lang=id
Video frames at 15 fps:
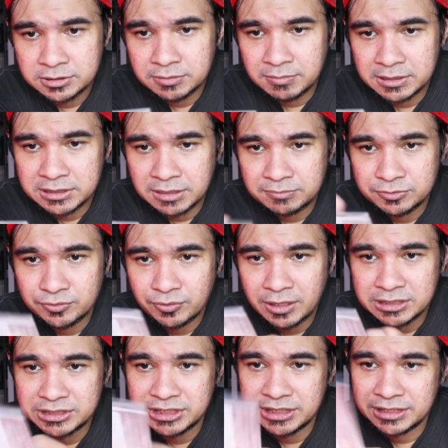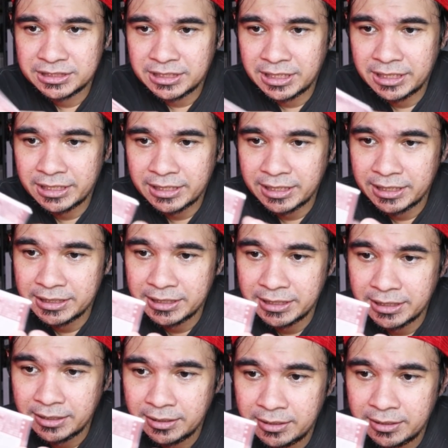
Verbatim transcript: Semacam surat cinta ya kayaknya ya.